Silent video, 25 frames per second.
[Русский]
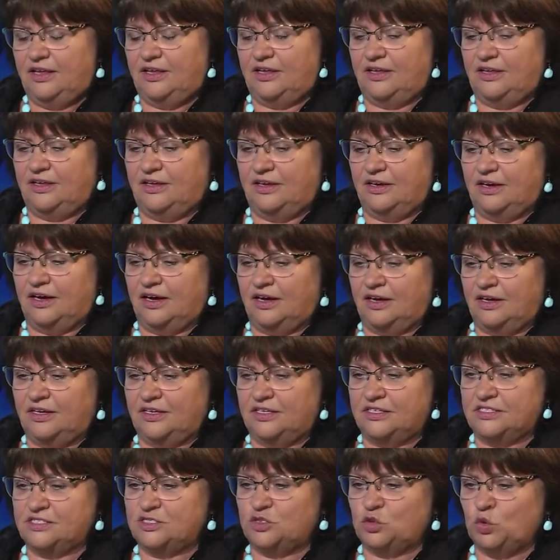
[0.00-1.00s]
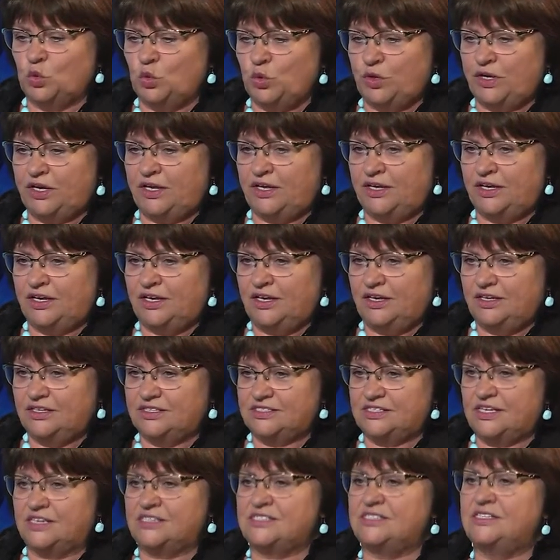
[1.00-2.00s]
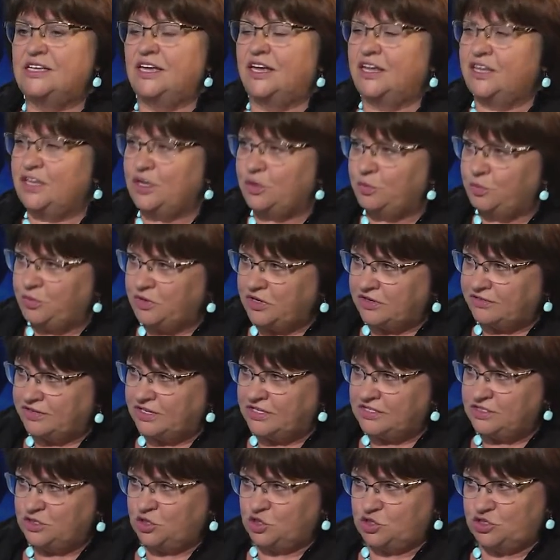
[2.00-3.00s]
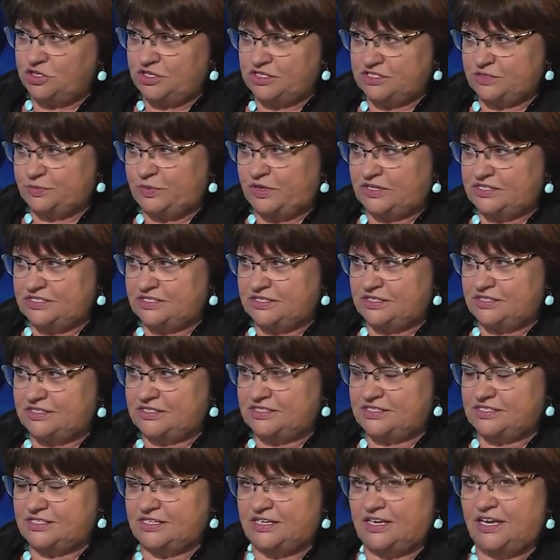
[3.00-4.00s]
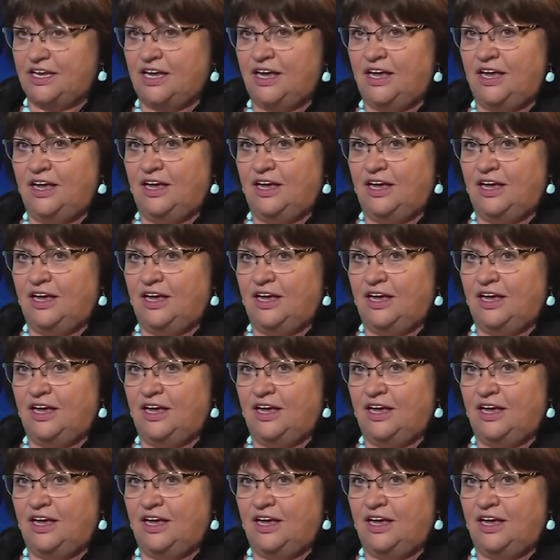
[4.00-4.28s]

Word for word: и о истории создания первой античной экспозиции,